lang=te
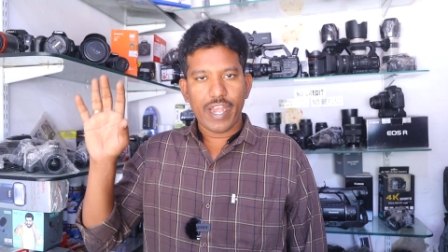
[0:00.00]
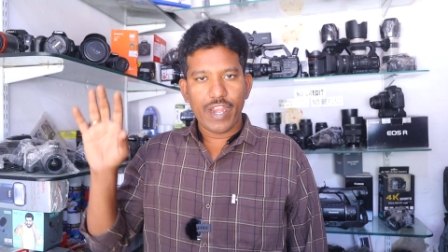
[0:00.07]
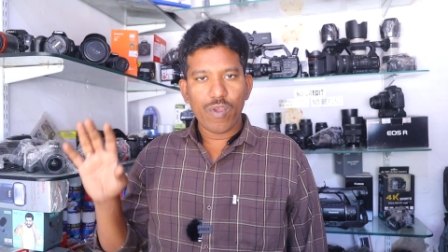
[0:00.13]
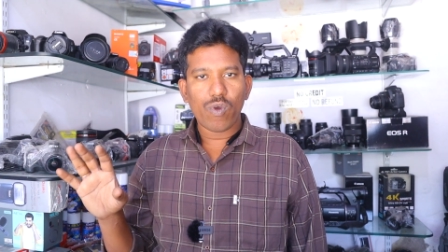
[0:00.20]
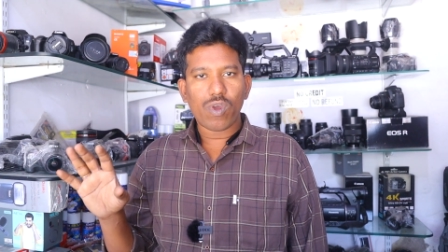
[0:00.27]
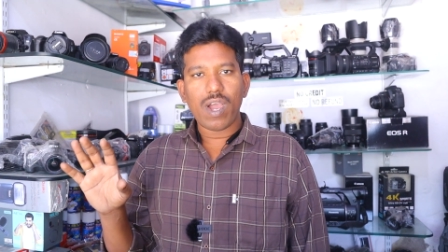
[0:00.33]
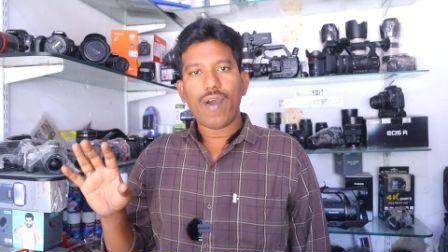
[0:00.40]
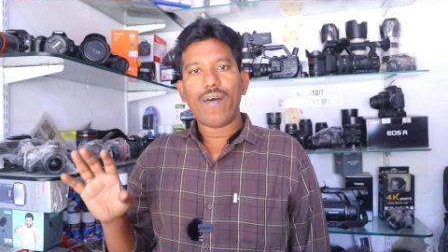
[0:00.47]

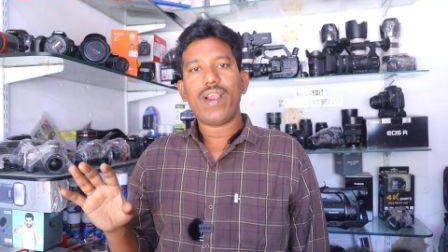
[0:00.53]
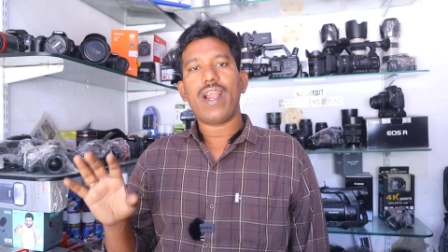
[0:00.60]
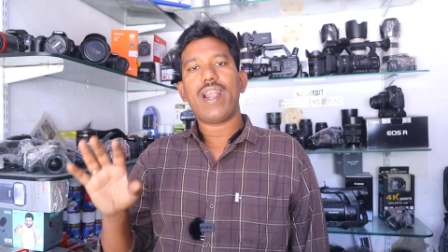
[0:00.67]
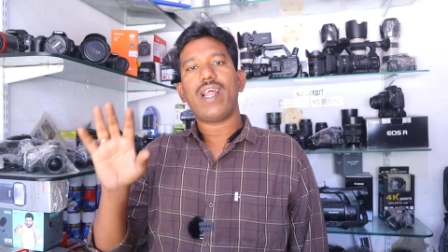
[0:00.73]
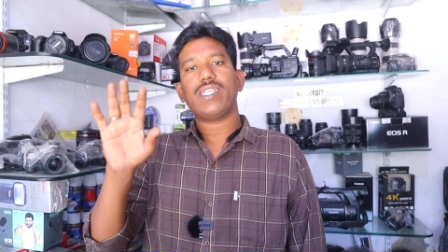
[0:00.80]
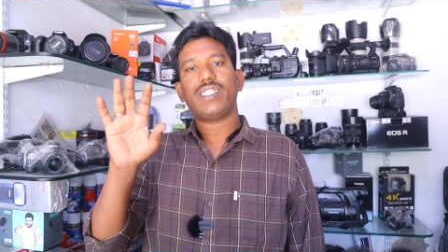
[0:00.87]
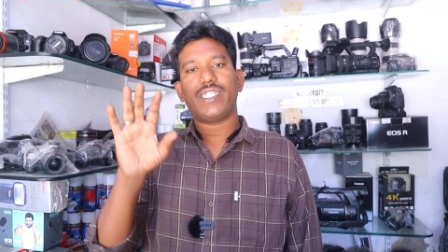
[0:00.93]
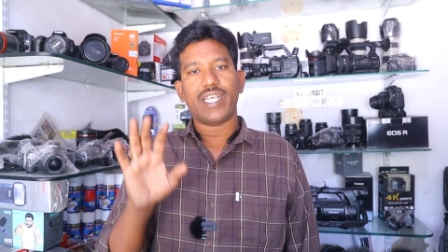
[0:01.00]
న్యూ
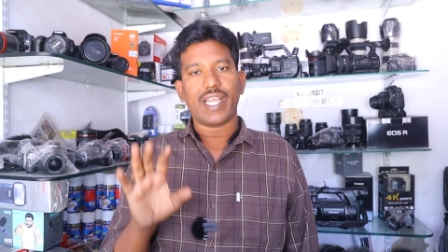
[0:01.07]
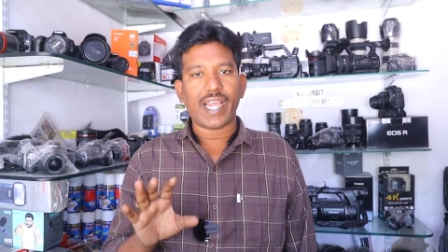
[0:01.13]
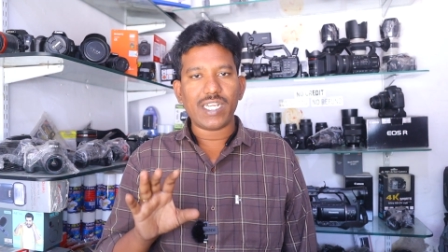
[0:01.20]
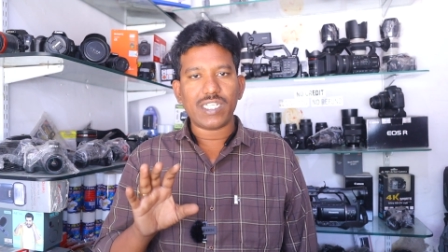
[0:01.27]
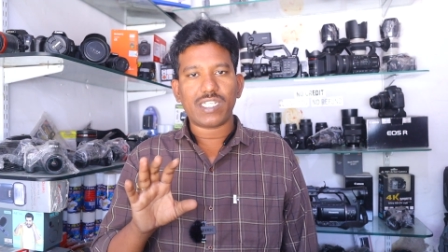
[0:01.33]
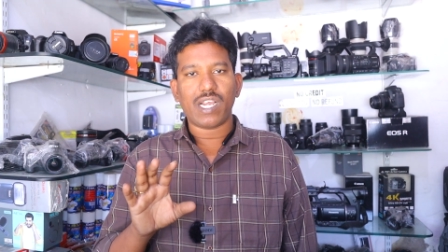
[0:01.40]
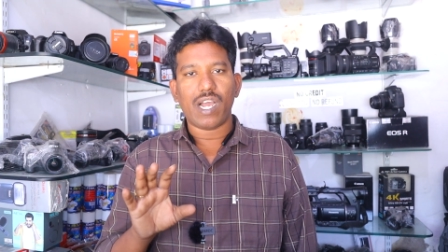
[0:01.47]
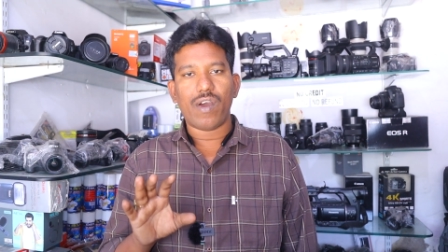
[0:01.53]
కావాలన్నా
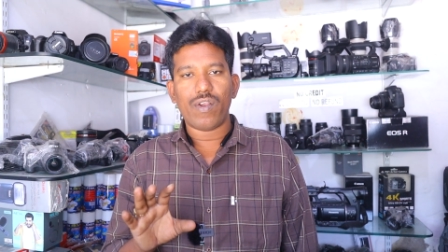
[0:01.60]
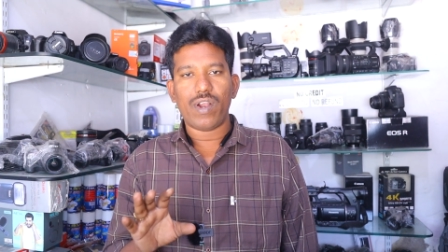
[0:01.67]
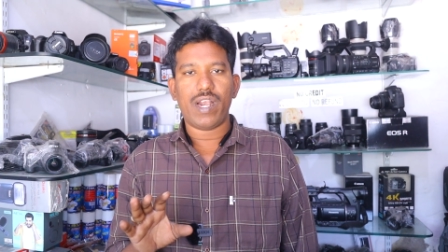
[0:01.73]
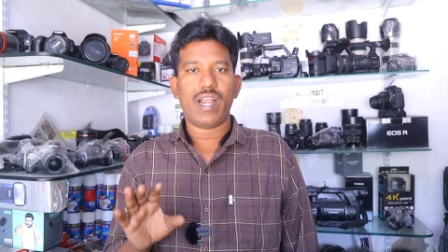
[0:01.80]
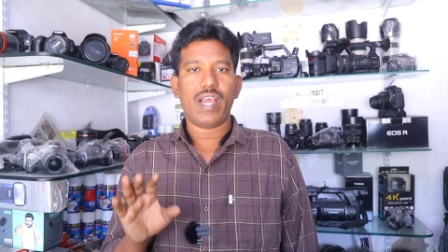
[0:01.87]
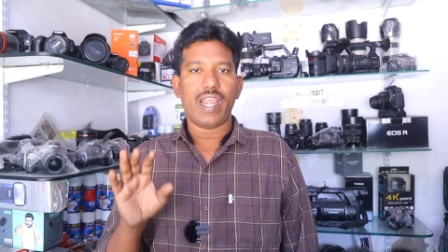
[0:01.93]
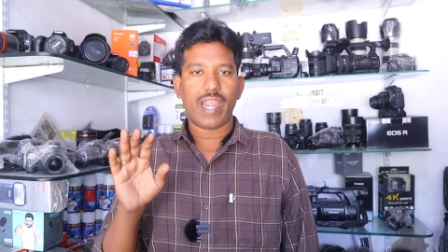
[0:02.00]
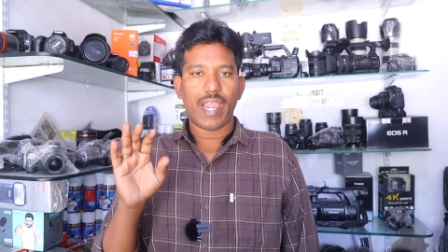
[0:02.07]
సెకండ్స్
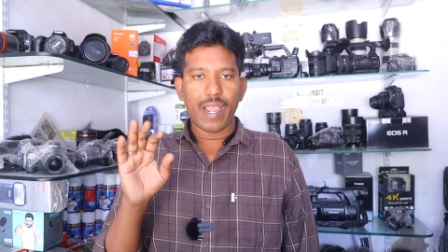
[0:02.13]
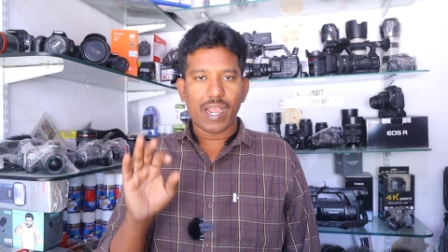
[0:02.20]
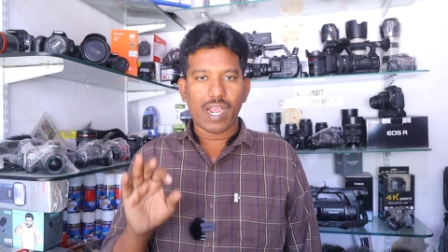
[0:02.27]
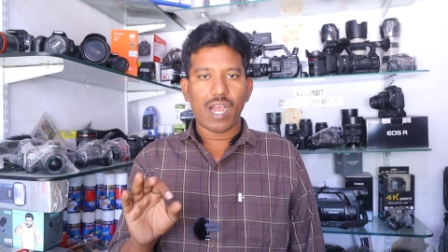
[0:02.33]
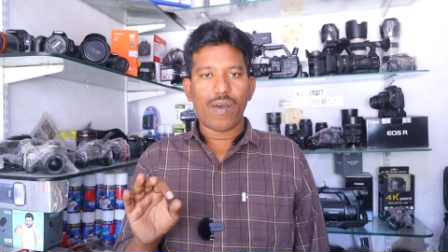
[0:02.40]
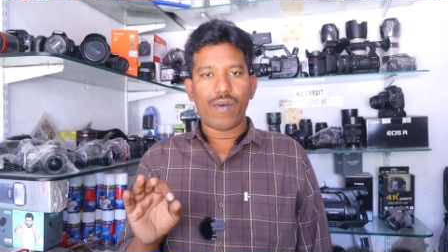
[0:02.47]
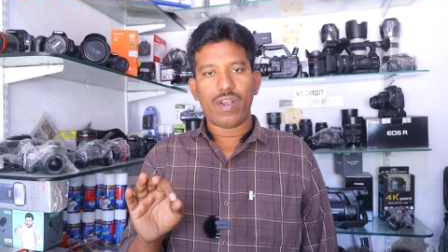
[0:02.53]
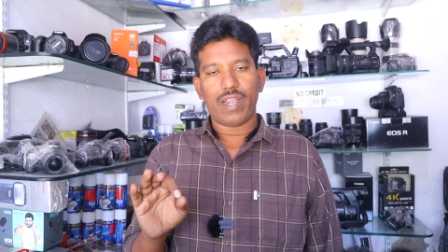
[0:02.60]
కావాలన్నా ఏ
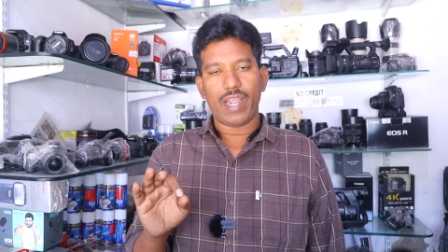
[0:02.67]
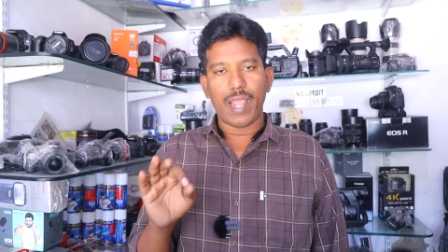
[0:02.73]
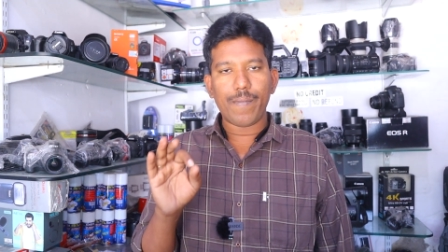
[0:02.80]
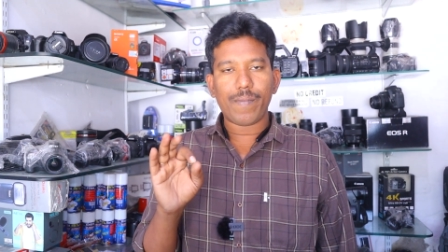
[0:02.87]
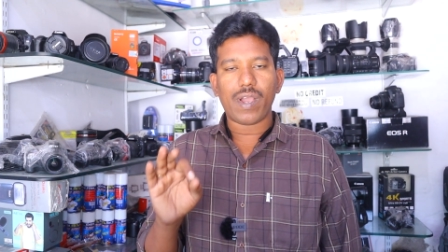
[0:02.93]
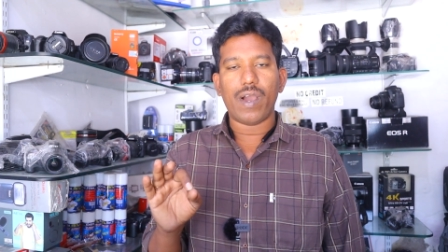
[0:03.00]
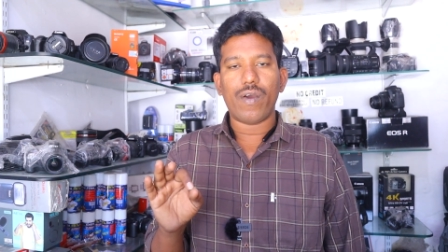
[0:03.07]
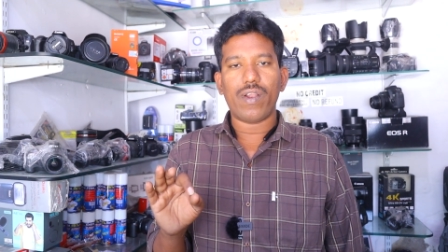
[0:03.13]
కావాలి
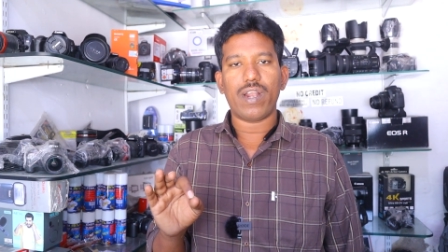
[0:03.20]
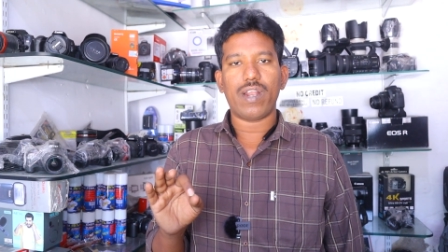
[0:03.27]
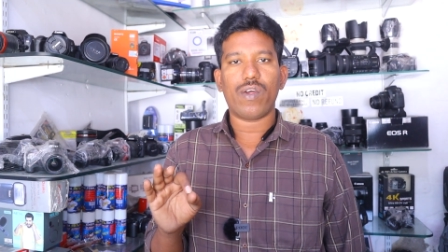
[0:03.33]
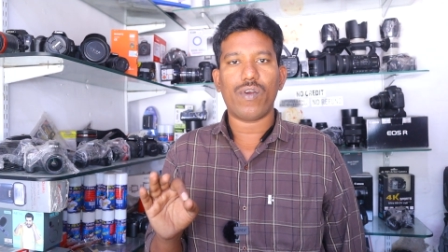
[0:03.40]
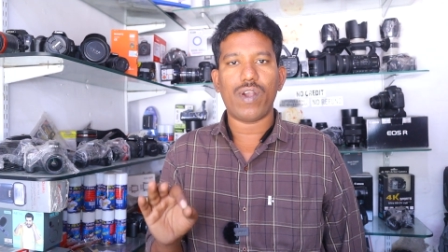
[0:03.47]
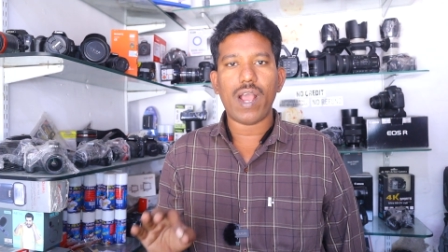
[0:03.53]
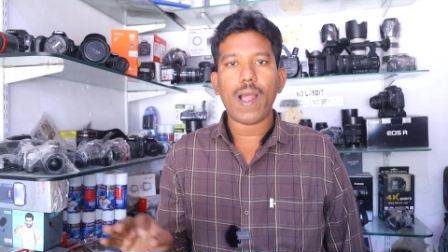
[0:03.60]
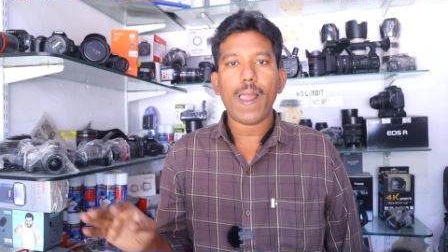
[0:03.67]
ఏం
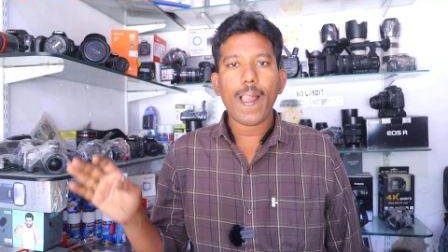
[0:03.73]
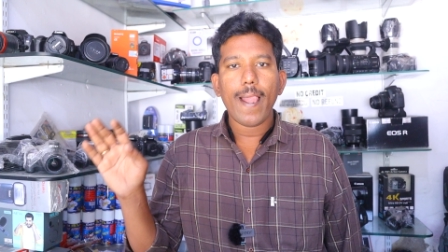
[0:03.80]
కావాలన్నా కూడా